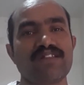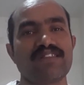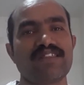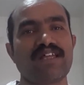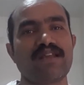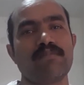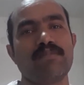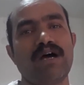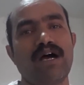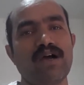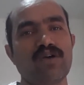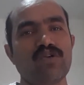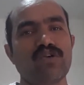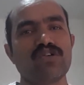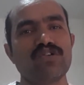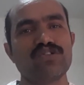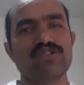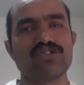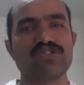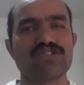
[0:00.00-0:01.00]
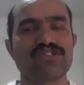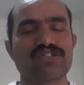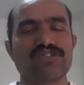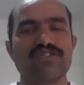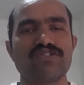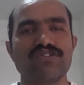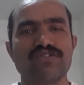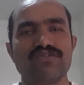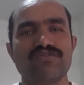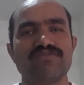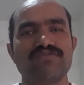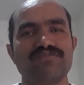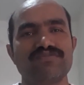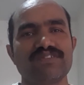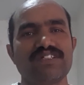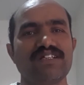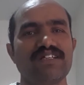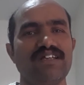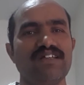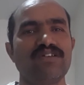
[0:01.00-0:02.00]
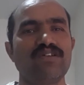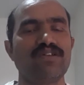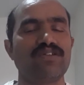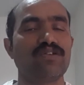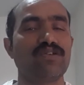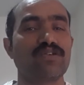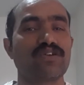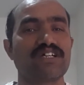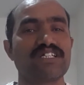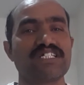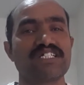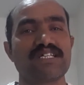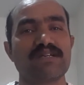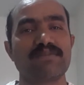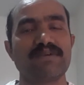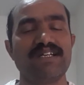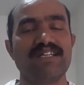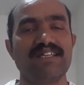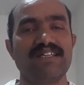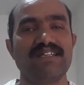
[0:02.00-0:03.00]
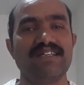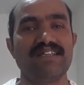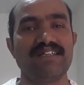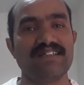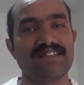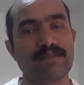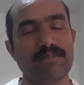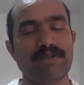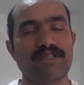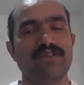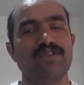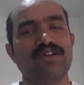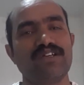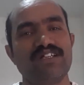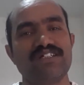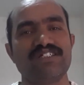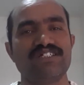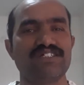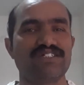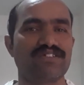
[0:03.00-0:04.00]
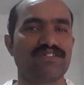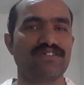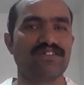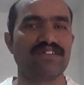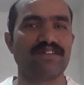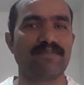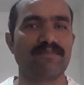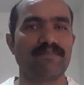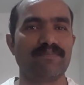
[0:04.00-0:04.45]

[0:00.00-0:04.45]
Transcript: తన బాగోగులు చూసుకుంటూ ఎంతో కష్టపడి ఇంత పెద్దోళ్ళని చేస్తుంది